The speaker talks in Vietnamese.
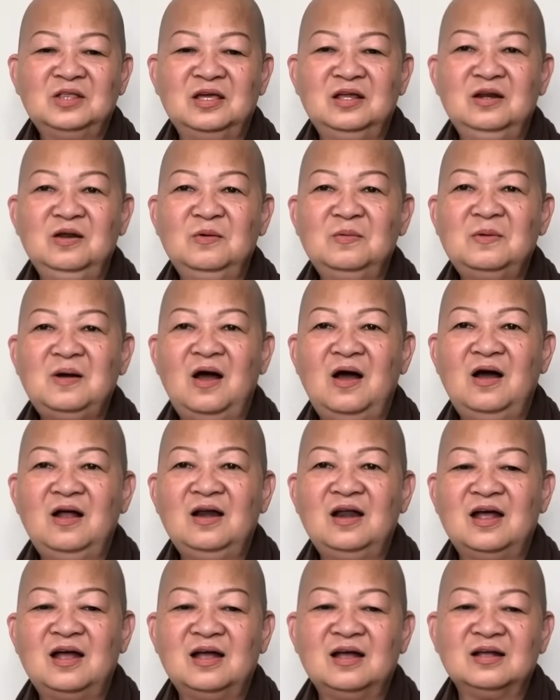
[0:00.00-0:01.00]
Thì lúc đó
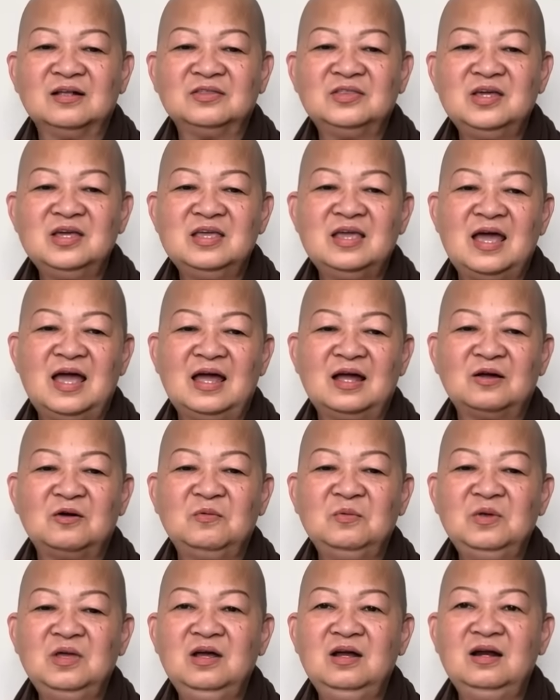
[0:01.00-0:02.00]
là Tuyết Già
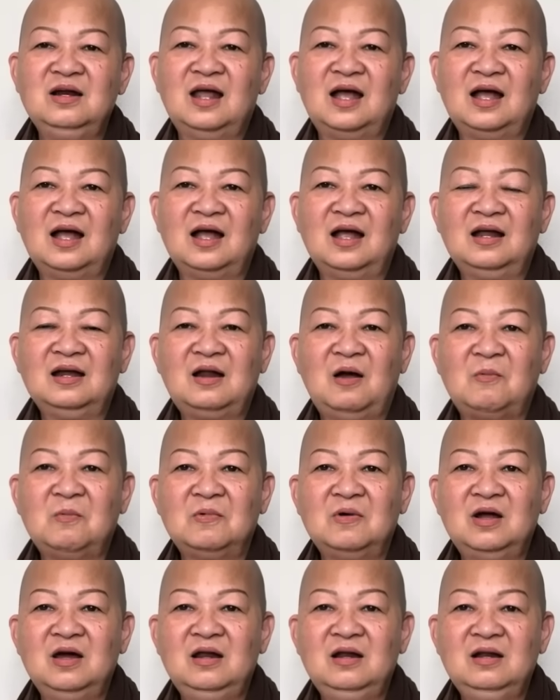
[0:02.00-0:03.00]
cũng như là hả
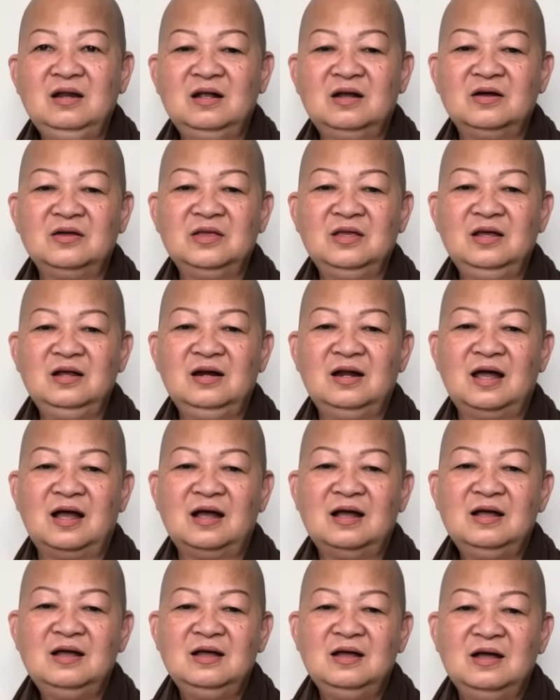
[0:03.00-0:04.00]
đọc kinh coi như là